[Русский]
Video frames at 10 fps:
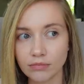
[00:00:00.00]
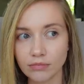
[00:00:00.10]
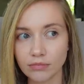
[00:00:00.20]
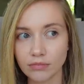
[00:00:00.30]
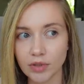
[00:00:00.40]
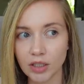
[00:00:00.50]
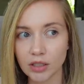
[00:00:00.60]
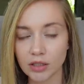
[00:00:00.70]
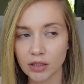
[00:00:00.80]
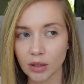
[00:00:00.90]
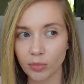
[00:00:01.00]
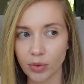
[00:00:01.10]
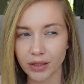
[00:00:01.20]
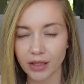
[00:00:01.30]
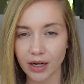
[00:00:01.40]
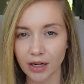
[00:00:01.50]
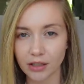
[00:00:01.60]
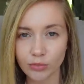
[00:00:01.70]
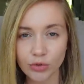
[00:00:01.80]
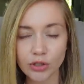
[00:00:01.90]
месяца полтора
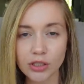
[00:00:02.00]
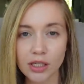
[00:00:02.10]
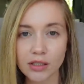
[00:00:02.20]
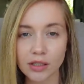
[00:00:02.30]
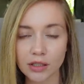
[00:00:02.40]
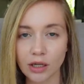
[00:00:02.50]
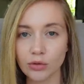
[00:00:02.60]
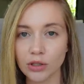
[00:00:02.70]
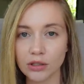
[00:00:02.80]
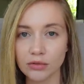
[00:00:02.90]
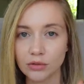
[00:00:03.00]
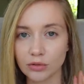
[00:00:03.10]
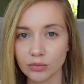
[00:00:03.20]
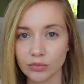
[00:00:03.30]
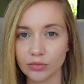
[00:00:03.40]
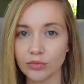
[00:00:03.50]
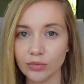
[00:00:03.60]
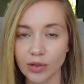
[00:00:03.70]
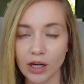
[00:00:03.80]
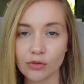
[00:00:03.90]
тому назад, когда у нас вот
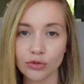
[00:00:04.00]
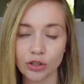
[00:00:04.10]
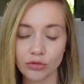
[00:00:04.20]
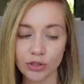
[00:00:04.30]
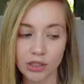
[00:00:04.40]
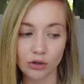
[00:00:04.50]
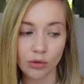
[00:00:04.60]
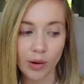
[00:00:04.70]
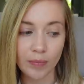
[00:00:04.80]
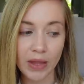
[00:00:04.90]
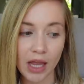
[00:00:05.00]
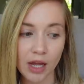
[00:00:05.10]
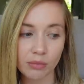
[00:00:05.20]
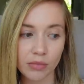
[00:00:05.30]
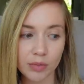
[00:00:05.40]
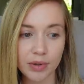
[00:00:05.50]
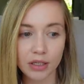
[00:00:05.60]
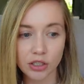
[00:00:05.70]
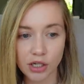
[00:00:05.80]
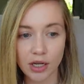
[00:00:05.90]
была куча людей дома, мы
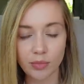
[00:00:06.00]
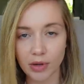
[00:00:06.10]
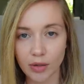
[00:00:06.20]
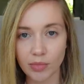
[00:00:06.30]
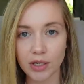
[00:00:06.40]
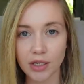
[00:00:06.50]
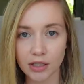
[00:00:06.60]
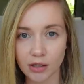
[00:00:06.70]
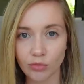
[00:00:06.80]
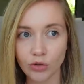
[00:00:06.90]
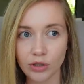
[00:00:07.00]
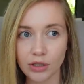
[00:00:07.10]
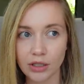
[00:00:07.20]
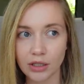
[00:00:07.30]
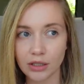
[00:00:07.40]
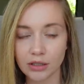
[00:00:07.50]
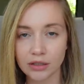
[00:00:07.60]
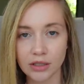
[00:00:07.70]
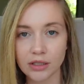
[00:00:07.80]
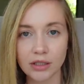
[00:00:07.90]
приглашали парикмахера домой, и
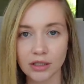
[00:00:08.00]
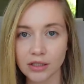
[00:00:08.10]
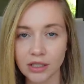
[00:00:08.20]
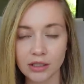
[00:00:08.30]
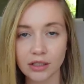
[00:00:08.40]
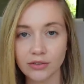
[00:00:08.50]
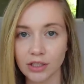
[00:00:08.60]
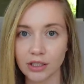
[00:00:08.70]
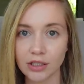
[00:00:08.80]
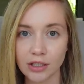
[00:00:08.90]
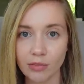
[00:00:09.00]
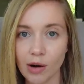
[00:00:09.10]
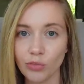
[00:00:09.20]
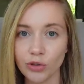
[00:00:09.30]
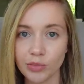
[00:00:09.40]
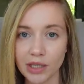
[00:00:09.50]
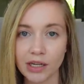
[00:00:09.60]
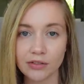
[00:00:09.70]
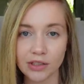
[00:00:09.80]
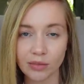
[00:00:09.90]
здесь она стригла всех, и маму, и
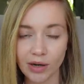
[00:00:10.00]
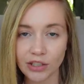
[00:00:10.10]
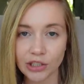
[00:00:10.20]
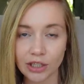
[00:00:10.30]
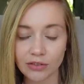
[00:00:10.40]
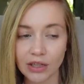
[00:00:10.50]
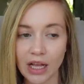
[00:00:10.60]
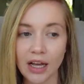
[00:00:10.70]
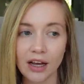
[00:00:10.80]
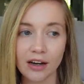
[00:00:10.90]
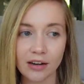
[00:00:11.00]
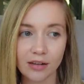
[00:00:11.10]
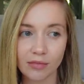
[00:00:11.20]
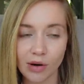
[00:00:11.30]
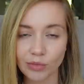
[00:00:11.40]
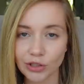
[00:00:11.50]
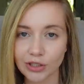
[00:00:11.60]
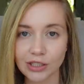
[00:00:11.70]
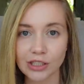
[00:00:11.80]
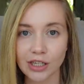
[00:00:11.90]
меня, и всех мальчиков. Э, мама
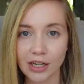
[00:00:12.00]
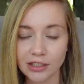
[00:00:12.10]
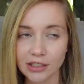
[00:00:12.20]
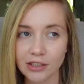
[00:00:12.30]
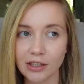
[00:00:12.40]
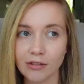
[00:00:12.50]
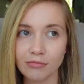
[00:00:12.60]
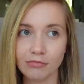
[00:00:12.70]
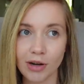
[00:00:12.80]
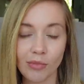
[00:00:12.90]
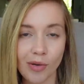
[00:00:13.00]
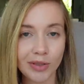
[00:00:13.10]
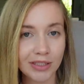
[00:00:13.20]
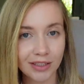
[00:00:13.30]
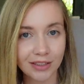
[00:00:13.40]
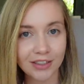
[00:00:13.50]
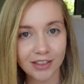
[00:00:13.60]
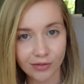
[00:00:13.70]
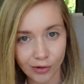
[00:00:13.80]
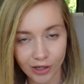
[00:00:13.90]
она даже красила, моя мама осталась
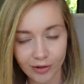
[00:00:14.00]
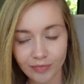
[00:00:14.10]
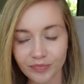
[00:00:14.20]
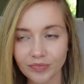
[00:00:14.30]
довольна